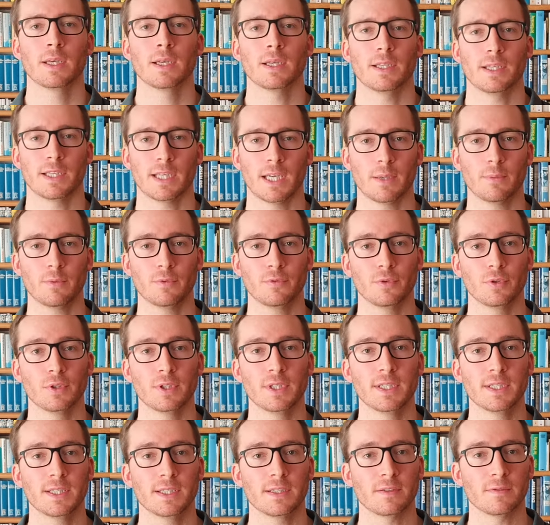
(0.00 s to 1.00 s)
Ich habe für
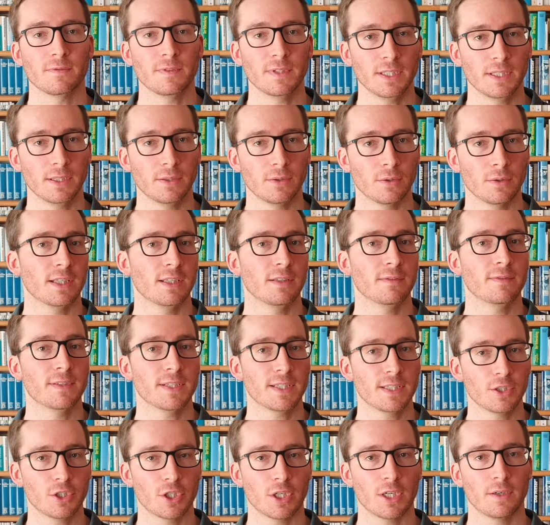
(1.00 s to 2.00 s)
dieses Video die
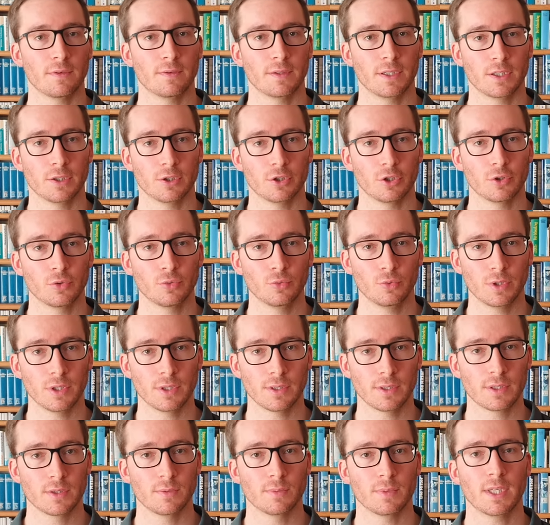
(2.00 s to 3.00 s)
wissenschaftlichen Studien
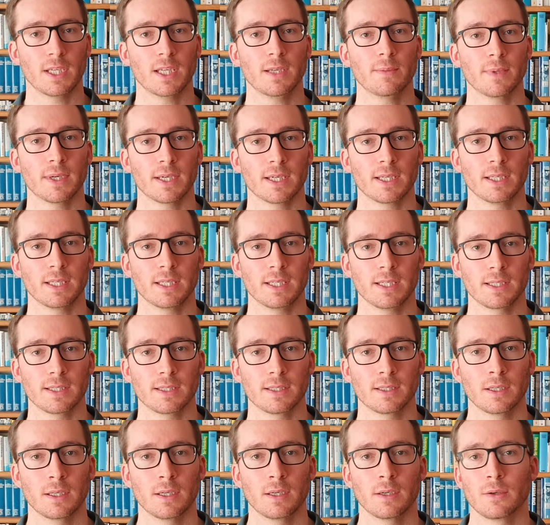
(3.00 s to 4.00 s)
zum Thema gelesen